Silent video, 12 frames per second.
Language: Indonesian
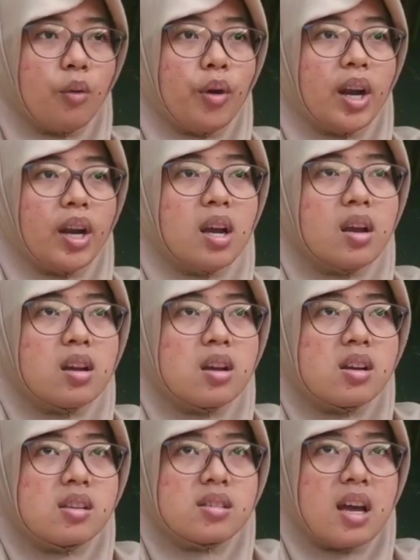Rahwana
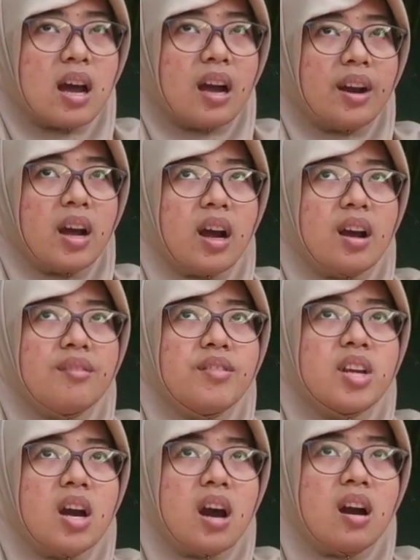
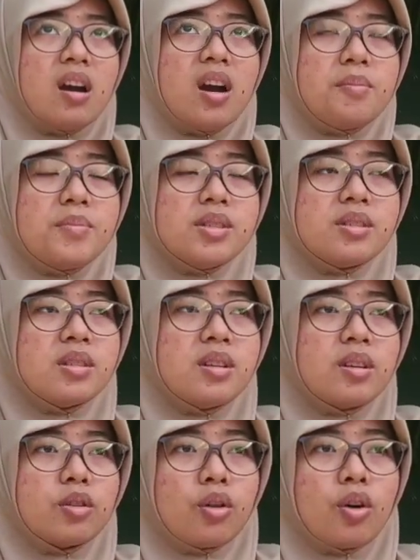seakan-akan dianggap
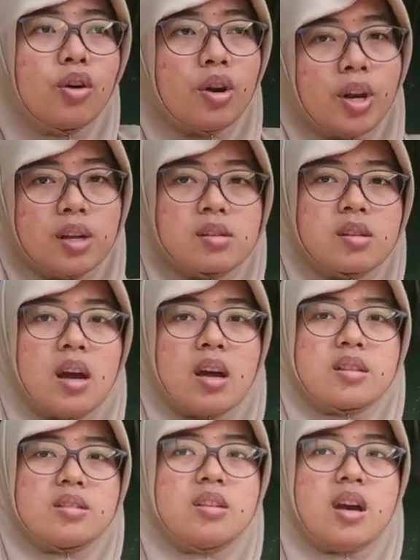menjadi tokoh yang
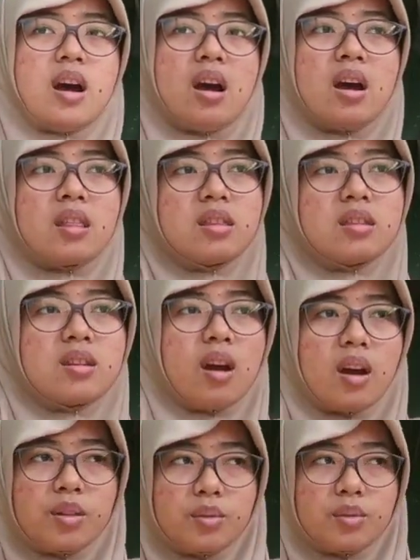sangat jahat,
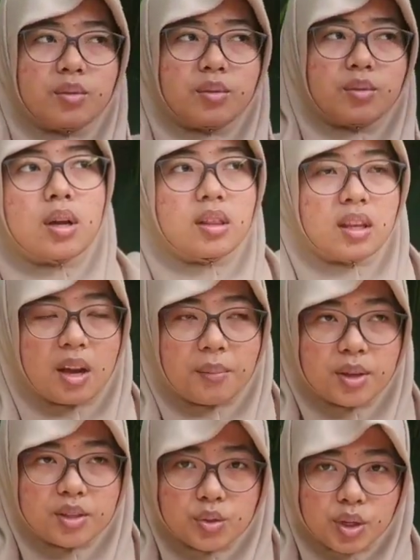sangat buruk
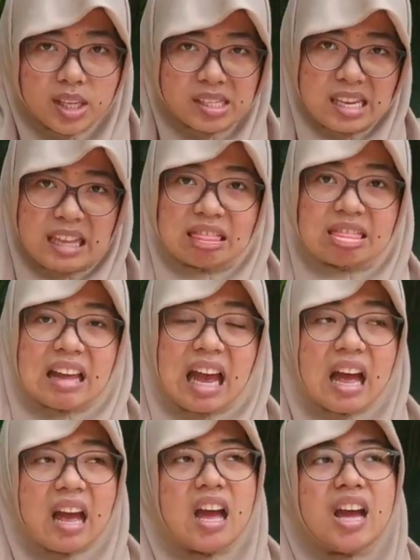ketika menculik
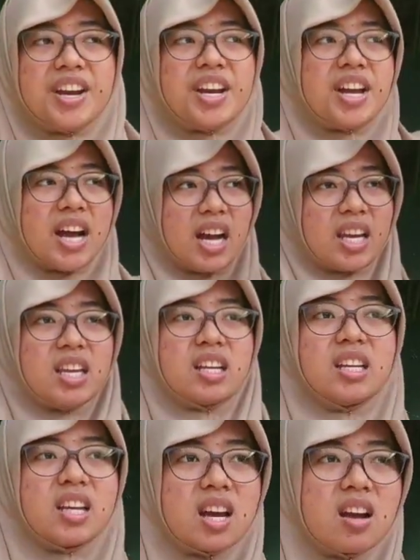Sinta dan
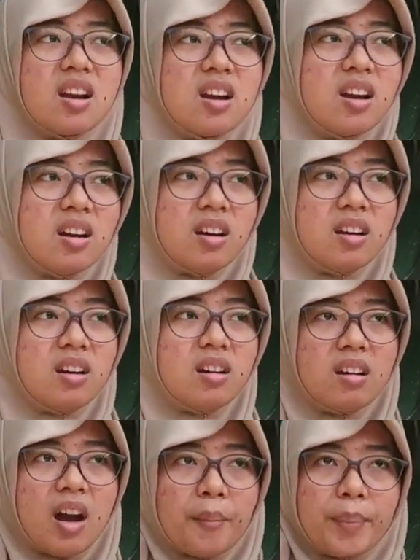akhirnya
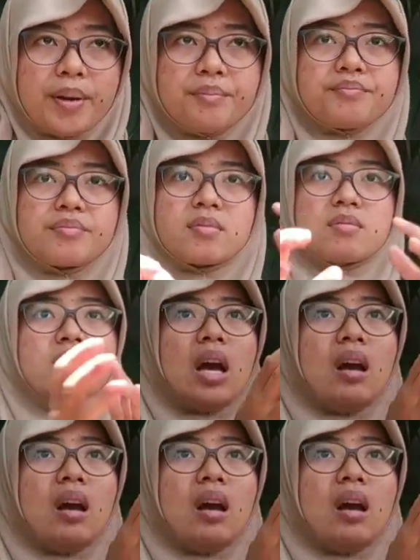uh, apa